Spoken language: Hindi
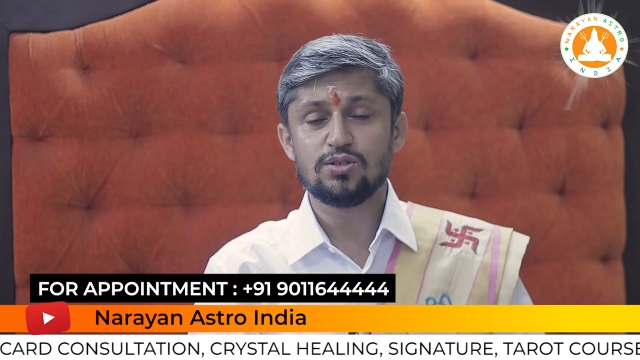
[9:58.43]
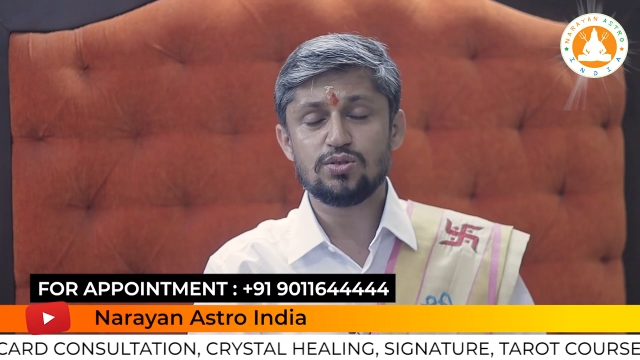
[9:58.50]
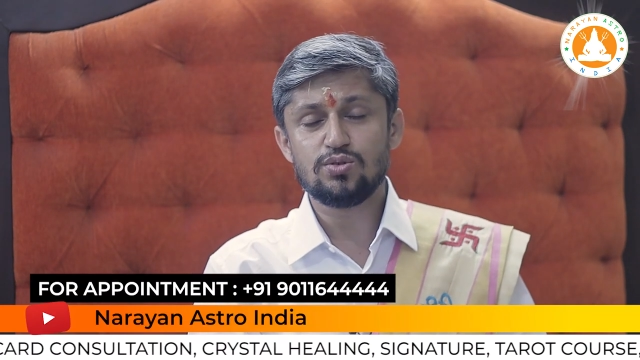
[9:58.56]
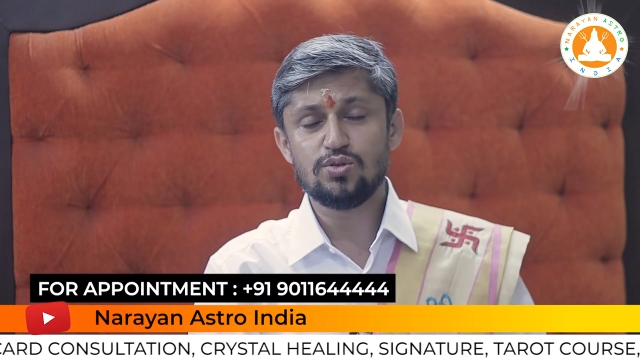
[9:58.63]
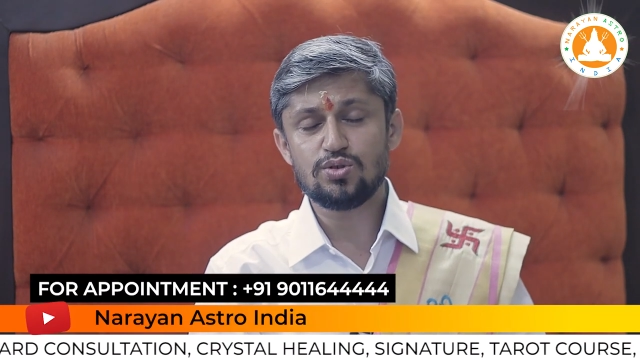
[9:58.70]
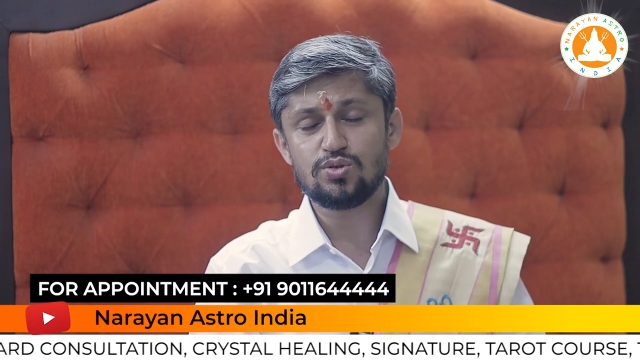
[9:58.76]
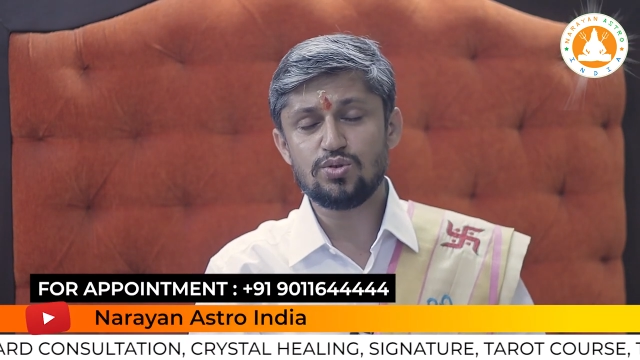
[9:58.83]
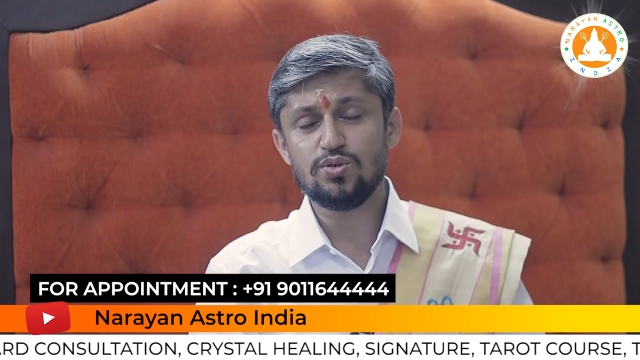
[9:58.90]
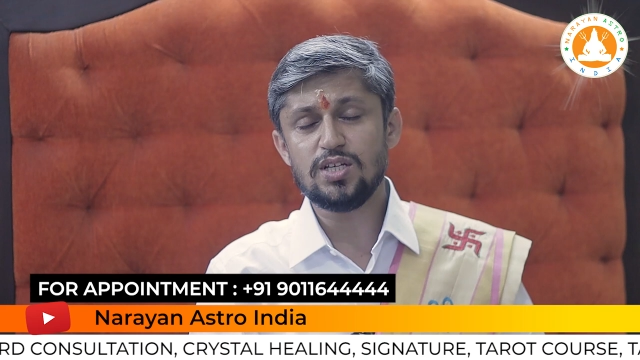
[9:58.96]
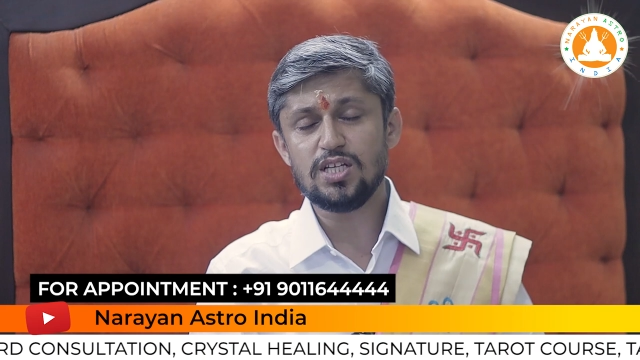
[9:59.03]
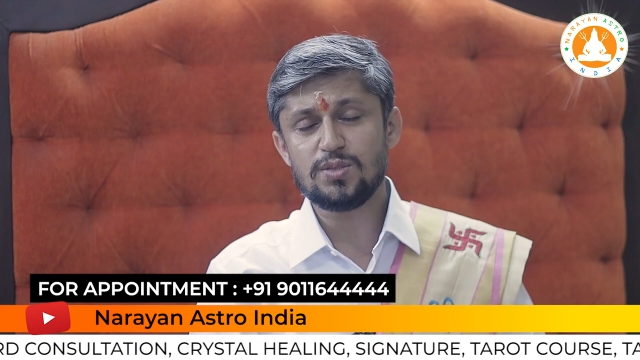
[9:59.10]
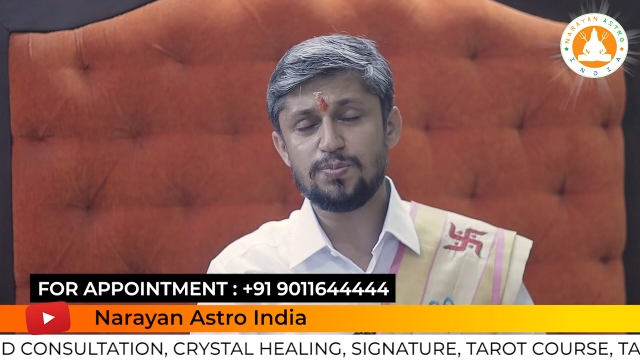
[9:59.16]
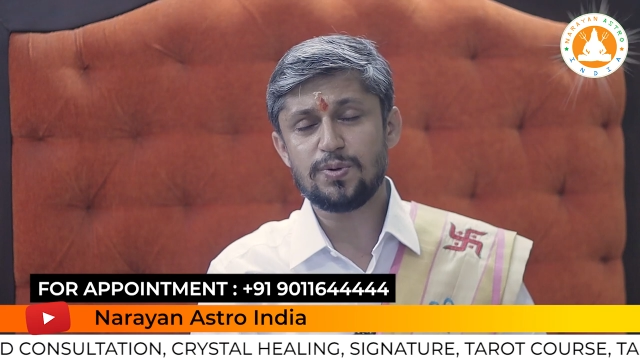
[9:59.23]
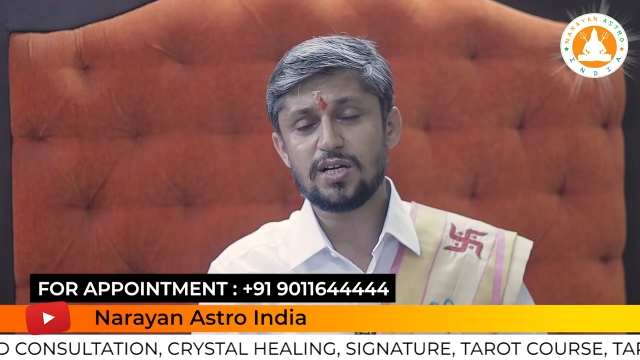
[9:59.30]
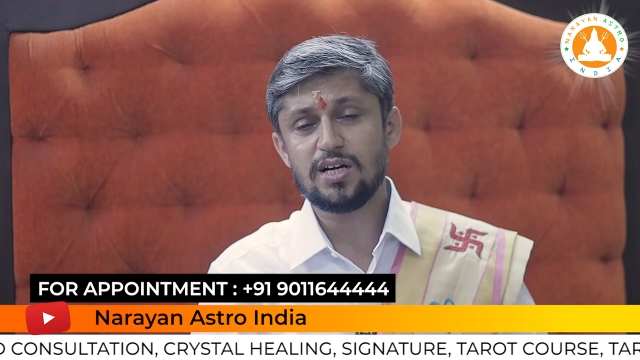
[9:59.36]
तो दोस्तों
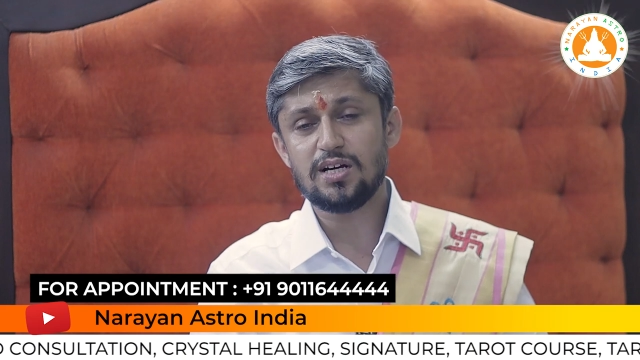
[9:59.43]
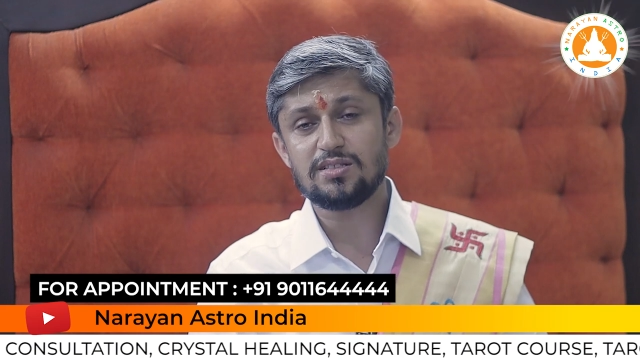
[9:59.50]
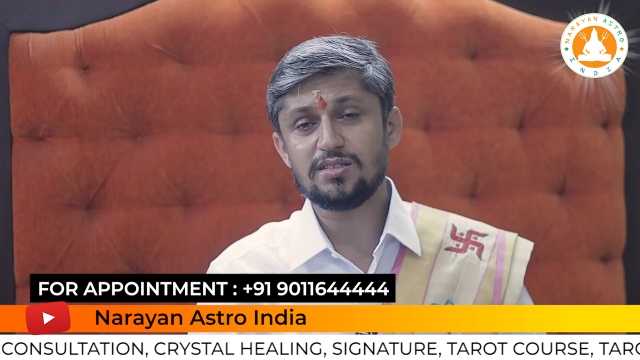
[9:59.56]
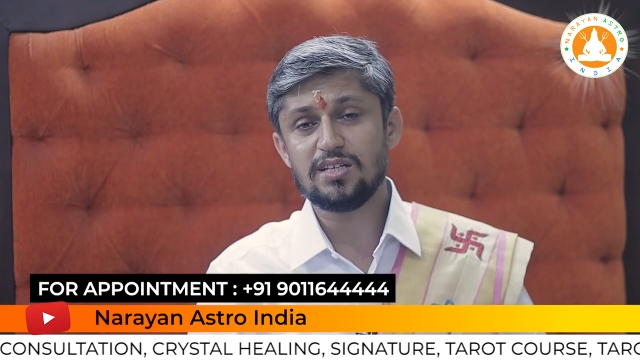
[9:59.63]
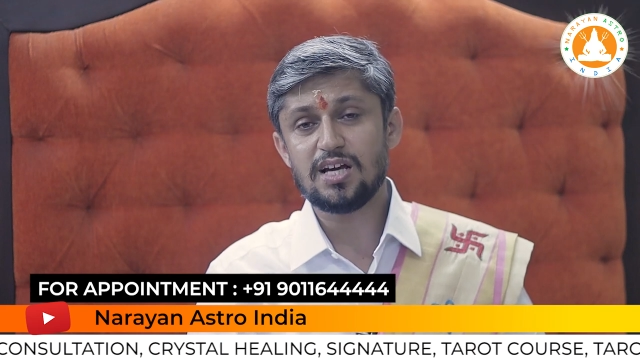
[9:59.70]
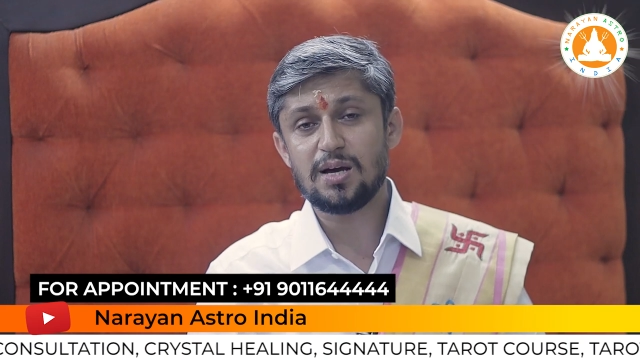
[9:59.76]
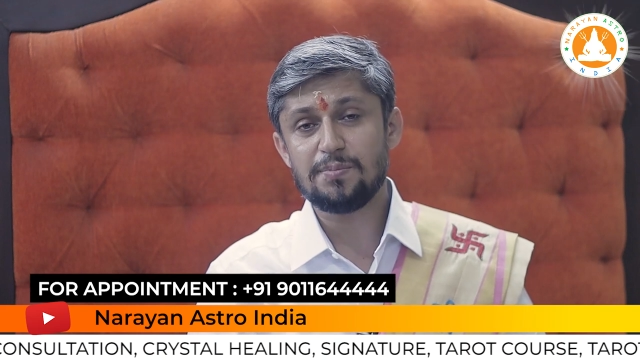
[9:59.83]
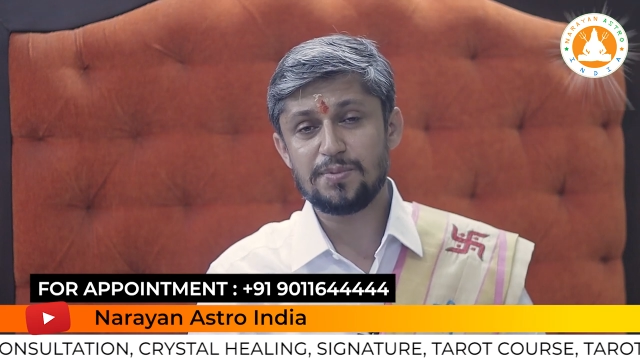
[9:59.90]
इस प्रकार से